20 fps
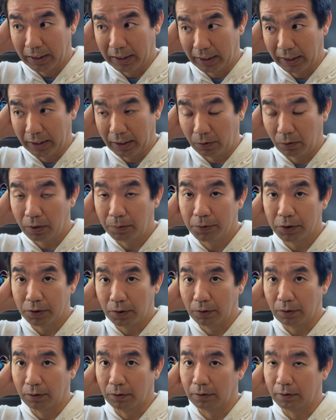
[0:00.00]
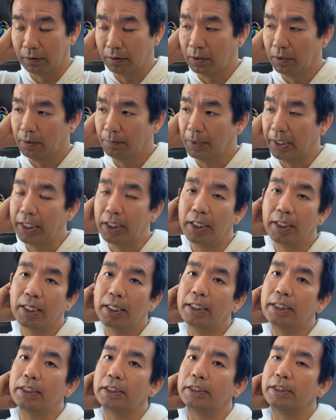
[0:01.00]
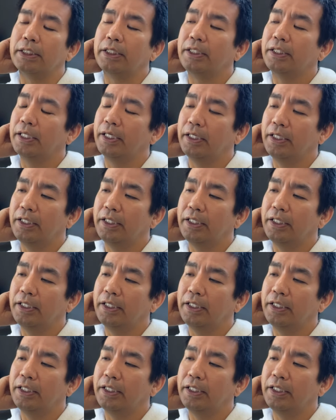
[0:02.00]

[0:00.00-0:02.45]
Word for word: えこれもちょっと、ま言えないんで言